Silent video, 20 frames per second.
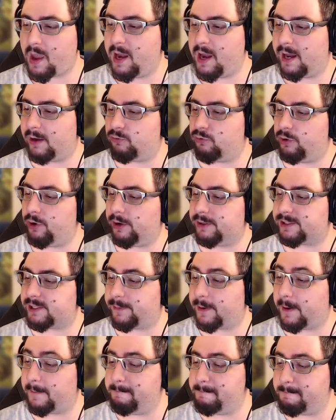La couleur est
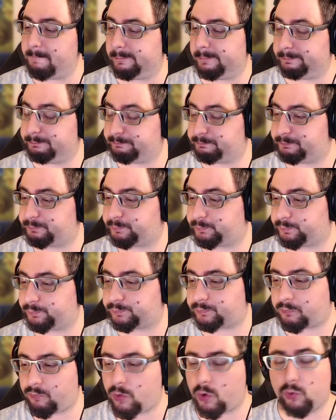sympa. Hmm.
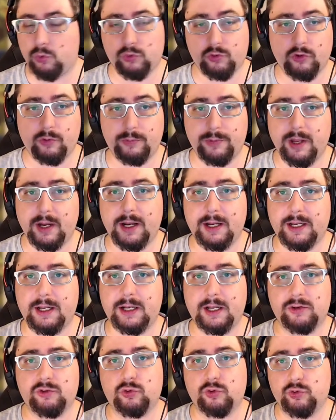On sent bien
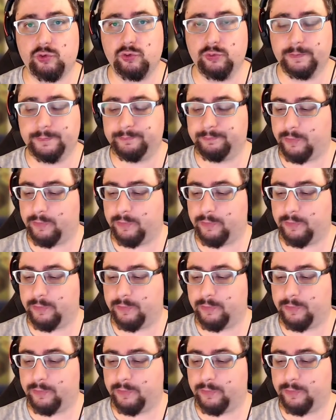l'ananas au goût.